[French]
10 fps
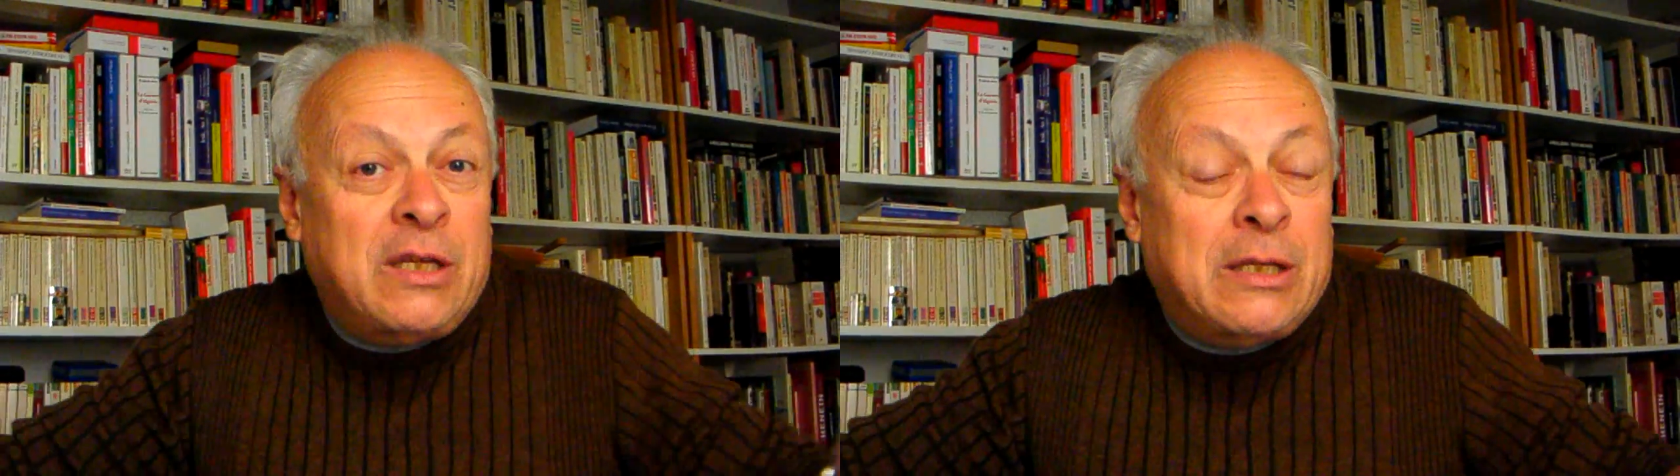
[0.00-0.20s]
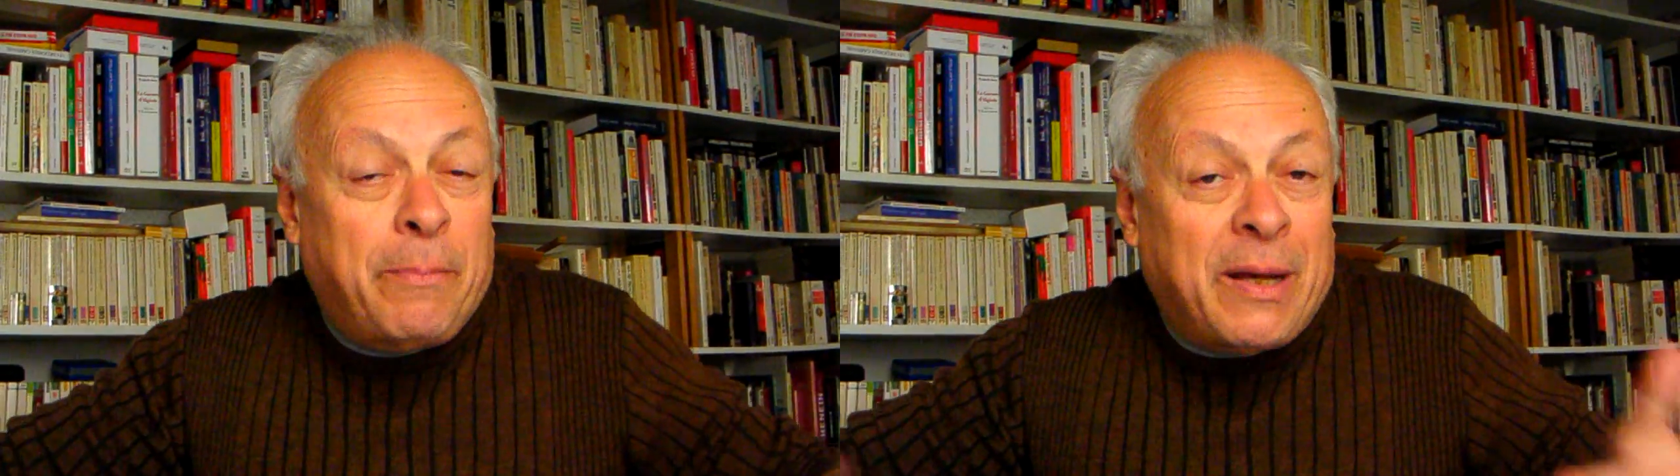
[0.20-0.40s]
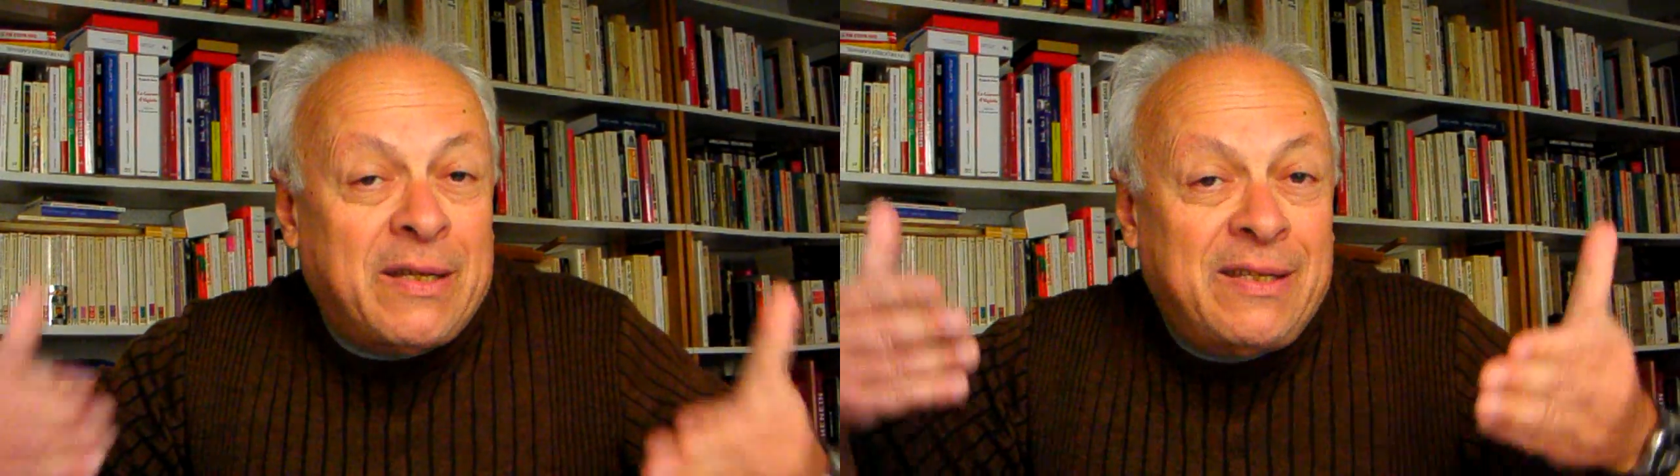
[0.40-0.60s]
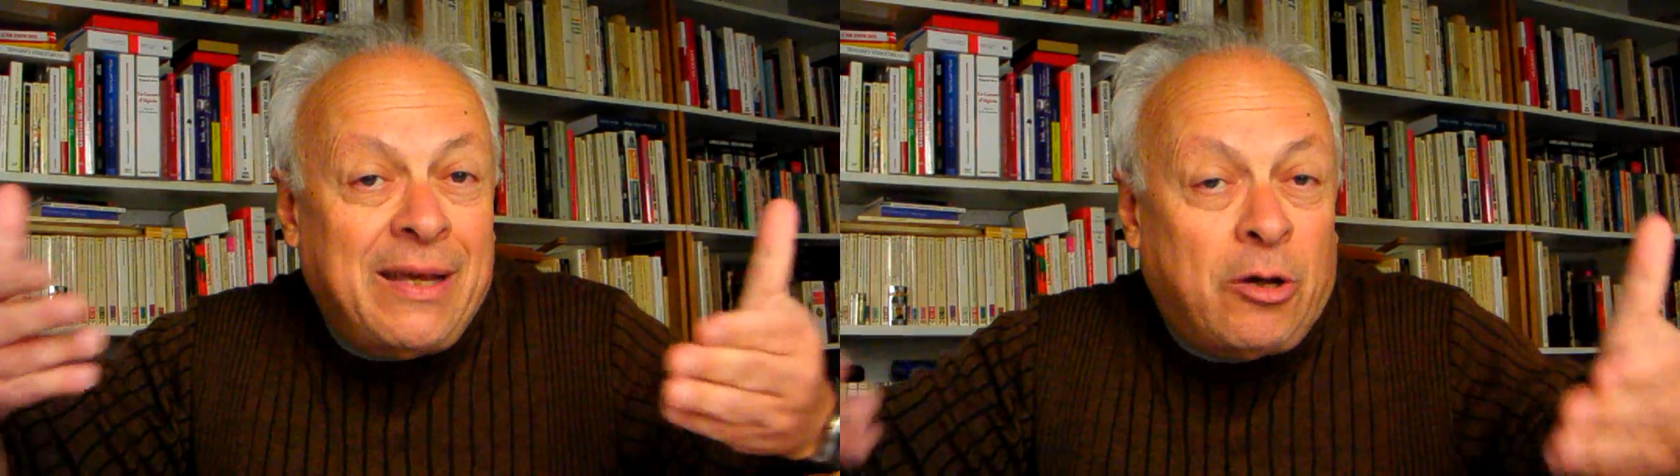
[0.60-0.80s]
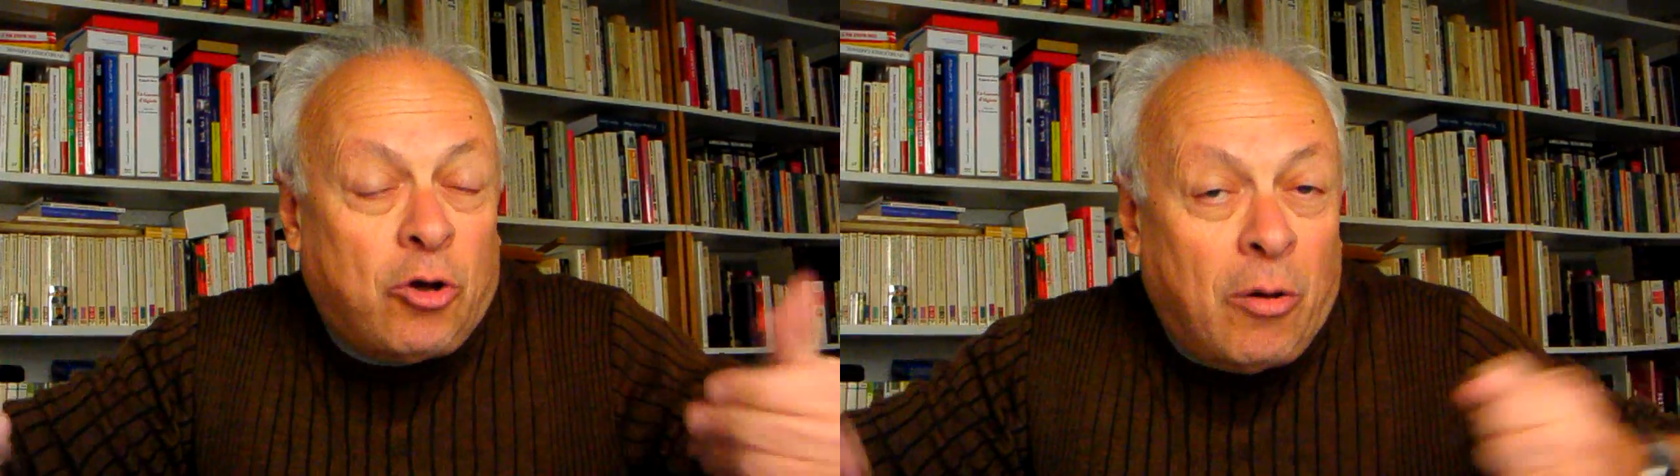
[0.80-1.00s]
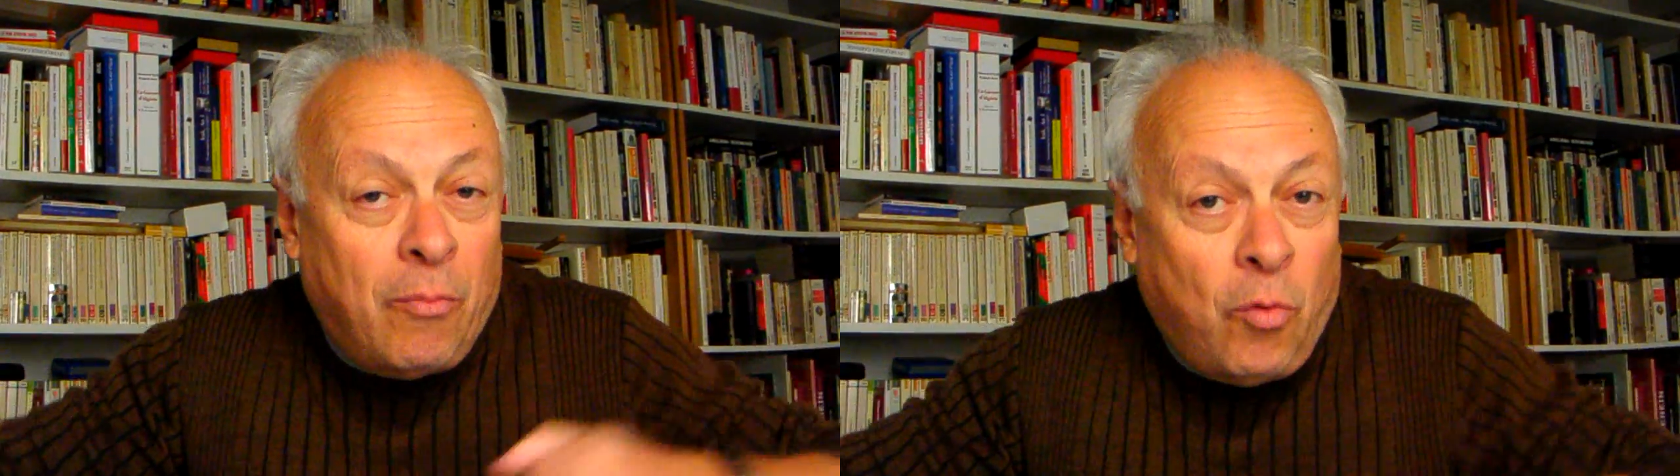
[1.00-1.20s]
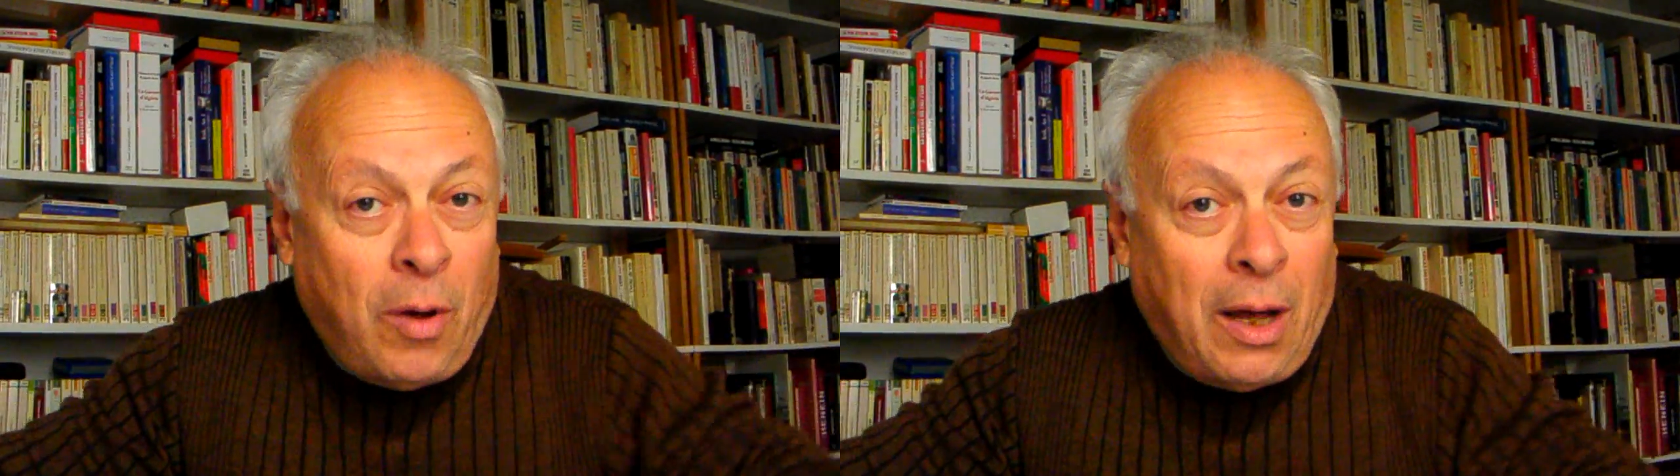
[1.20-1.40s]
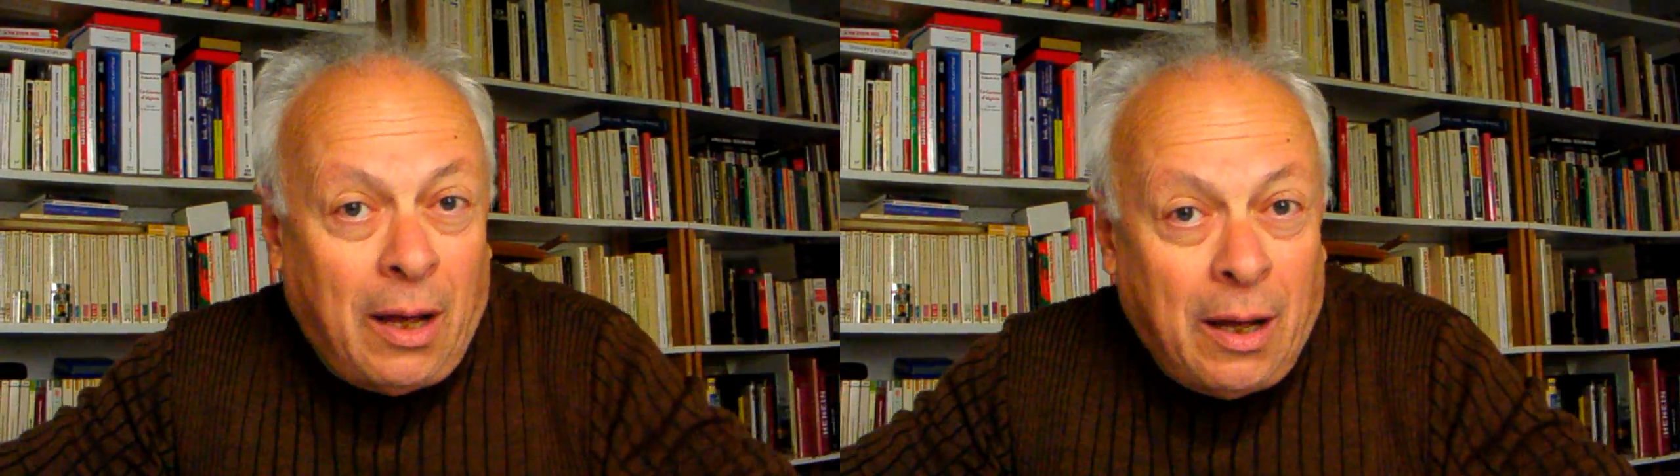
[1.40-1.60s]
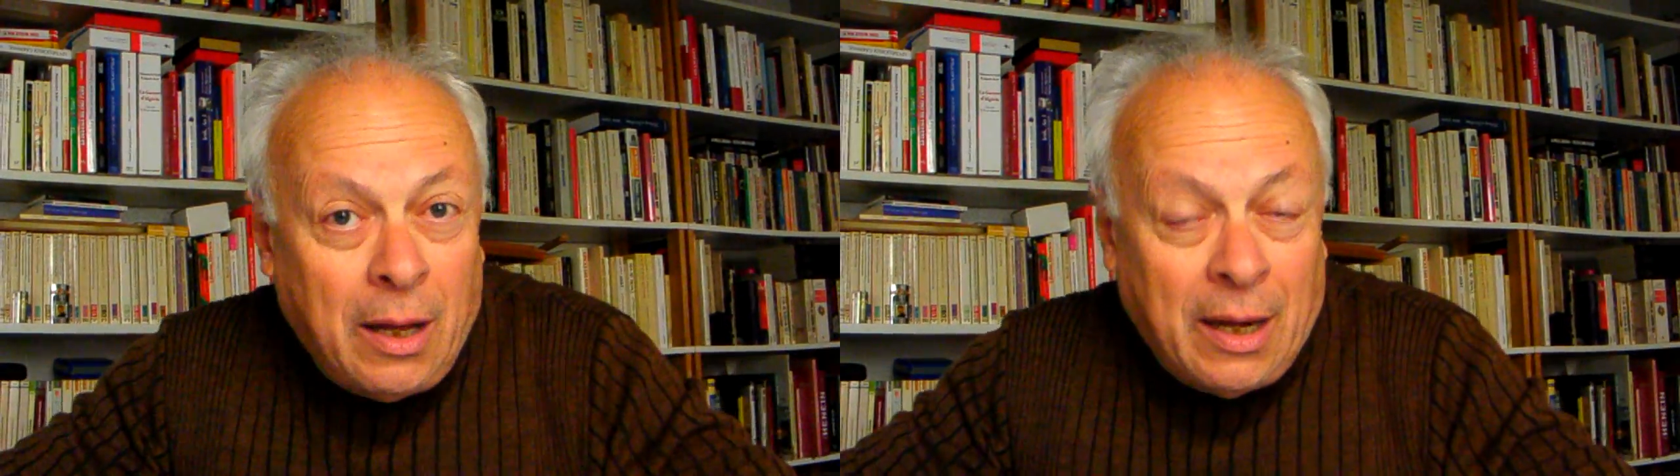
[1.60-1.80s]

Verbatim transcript: qui s'est passé, comme moi,